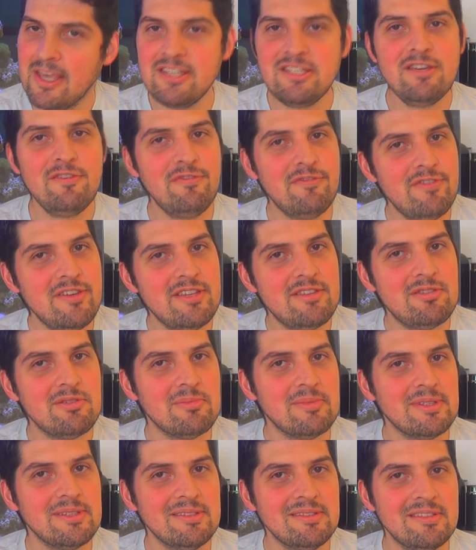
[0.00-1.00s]
Que
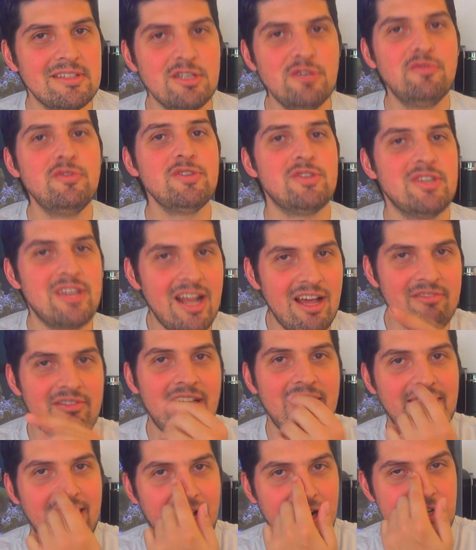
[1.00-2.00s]
difícil, mano. Difícil
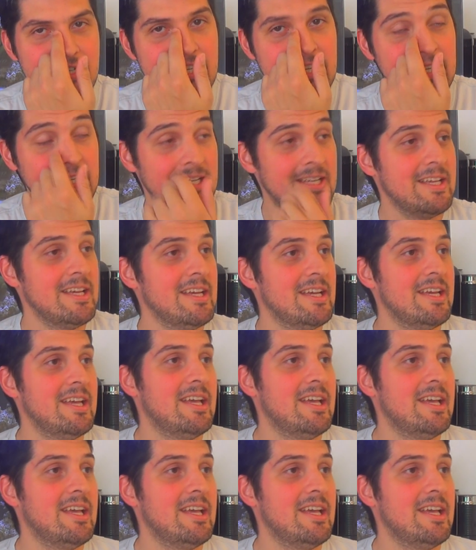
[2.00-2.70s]
gravar à tarde. Hein?